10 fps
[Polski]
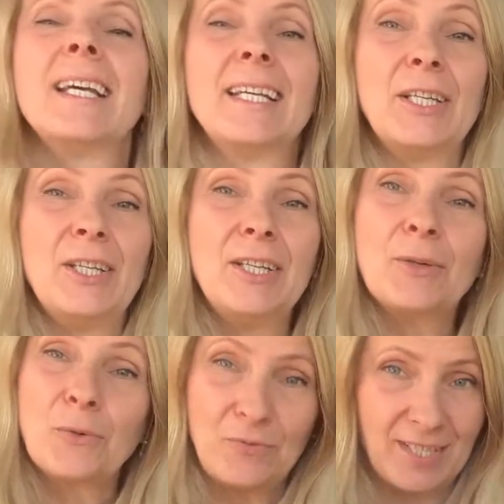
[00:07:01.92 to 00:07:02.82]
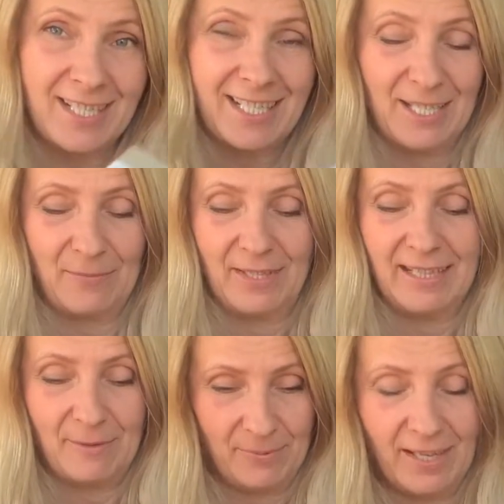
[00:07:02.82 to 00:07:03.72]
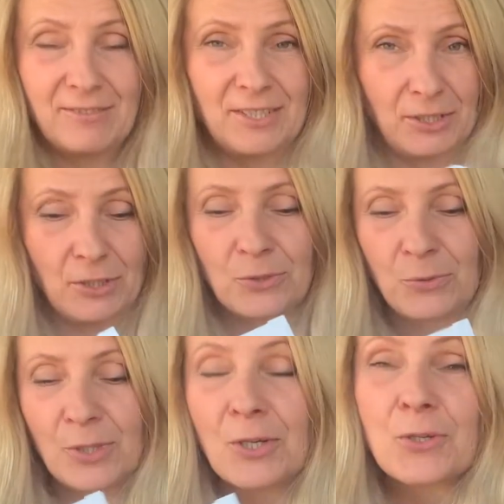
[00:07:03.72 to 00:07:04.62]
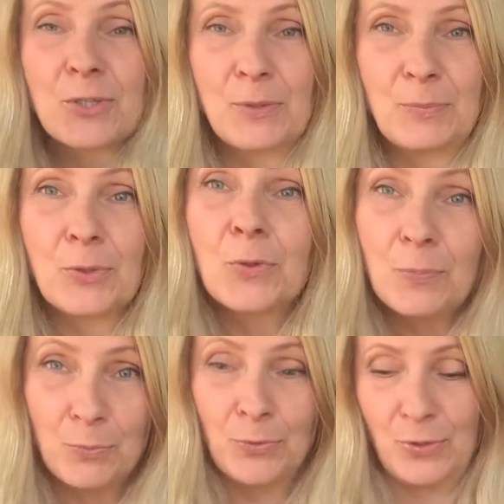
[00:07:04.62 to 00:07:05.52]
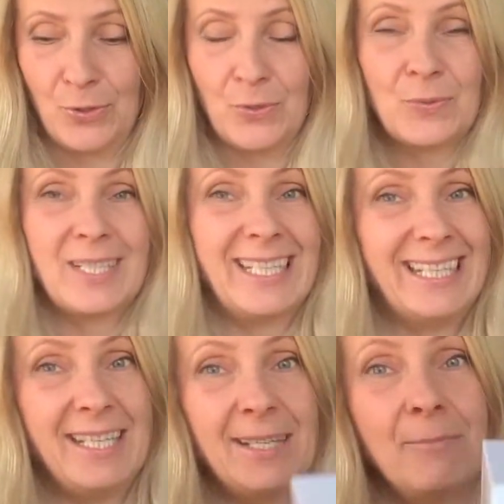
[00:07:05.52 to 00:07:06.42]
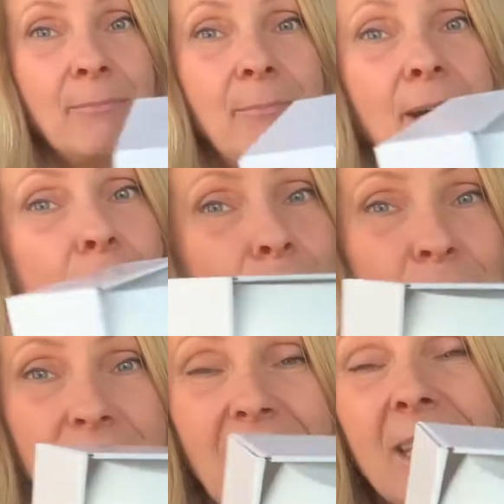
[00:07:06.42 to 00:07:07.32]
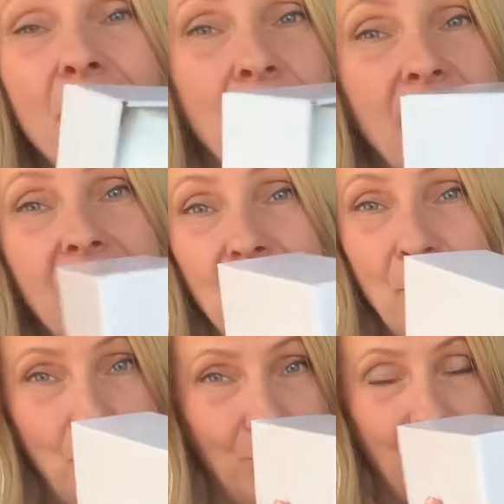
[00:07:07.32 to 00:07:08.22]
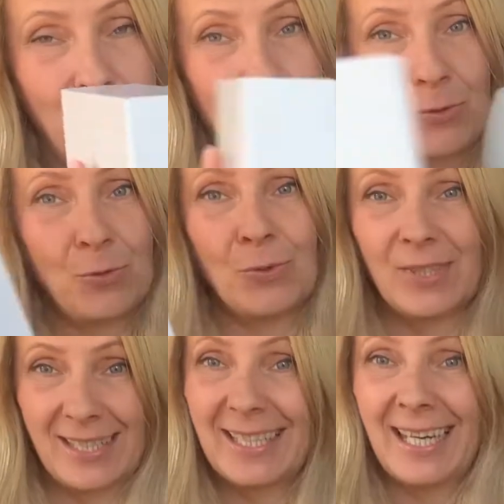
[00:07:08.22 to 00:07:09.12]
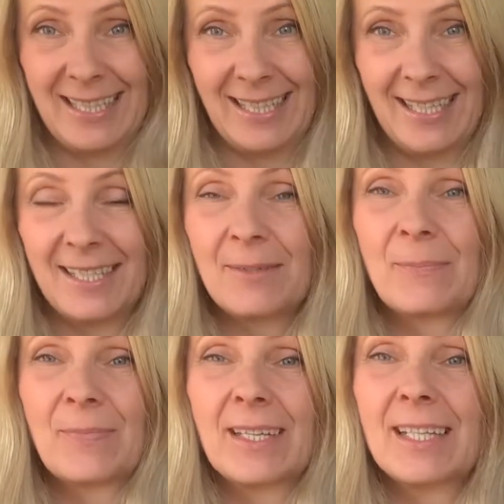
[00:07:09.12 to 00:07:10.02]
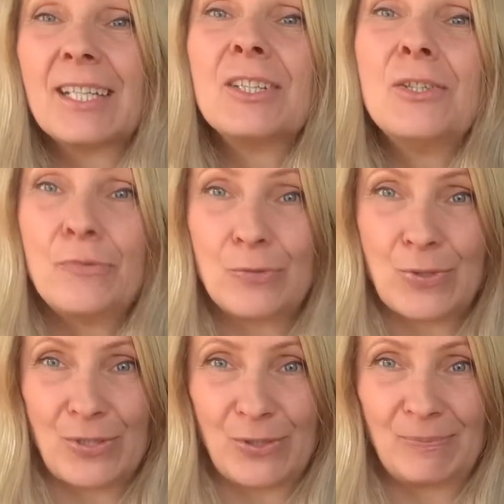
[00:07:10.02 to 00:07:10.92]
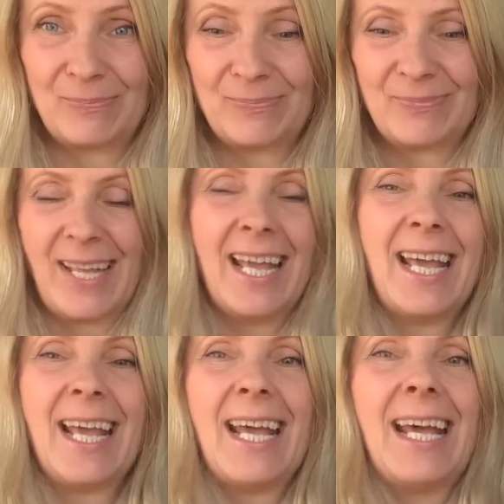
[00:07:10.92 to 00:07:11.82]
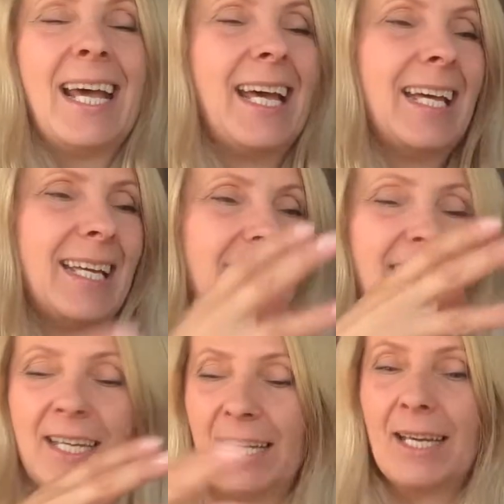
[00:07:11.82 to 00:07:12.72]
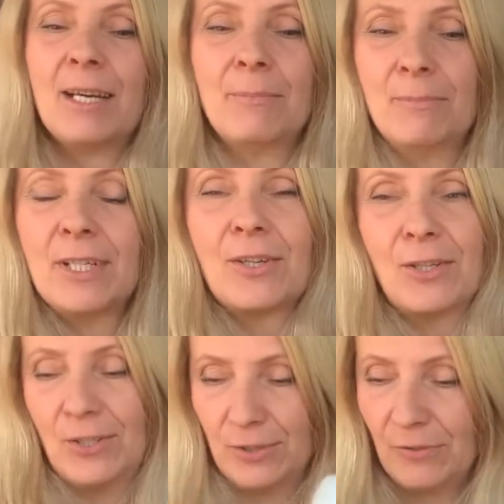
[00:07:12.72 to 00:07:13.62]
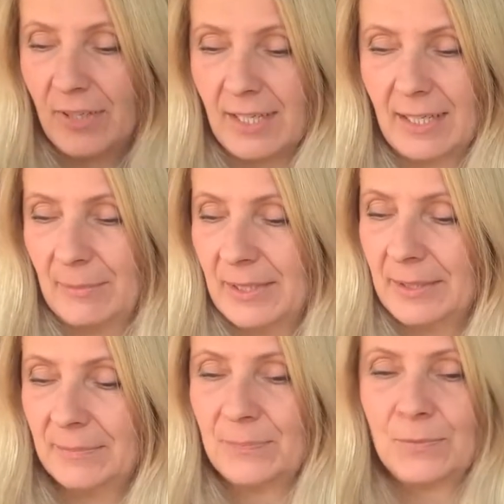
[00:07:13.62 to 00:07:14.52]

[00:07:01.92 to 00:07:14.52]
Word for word: I uwierzcie mi, naprawdę niektóre osoby kupują i mają w takim pięknym pudełeczku nadal dyfuzor. E, my go otwieramy.